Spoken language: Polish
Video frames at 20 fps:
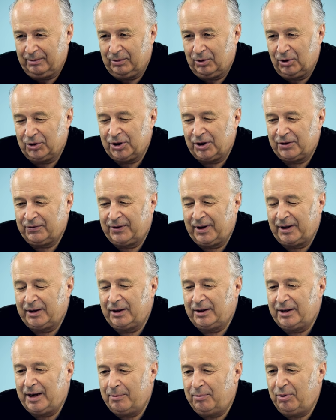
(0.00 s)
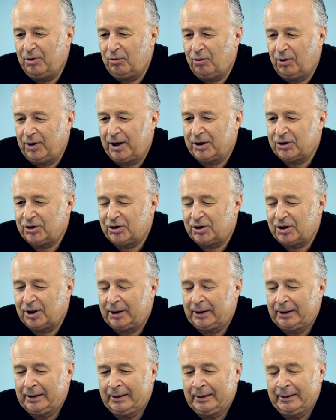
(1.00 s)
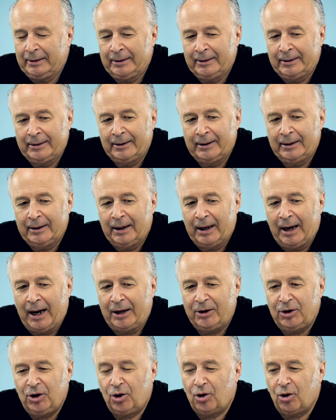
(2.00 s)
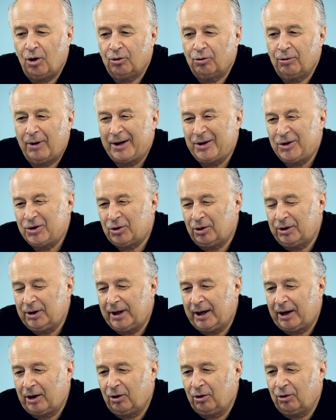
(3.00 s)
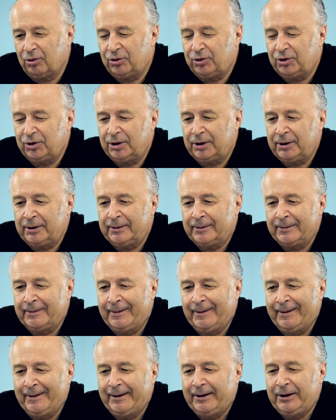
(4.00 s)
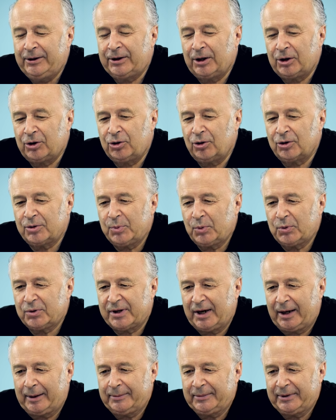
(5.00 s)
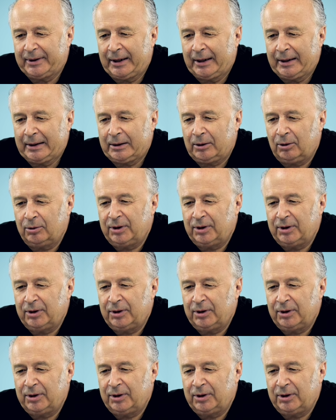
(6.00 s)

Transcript: Chociaż wtedy nie było jeszcze ani koru, ani Solidarności i ten ksiądz był sam, tak?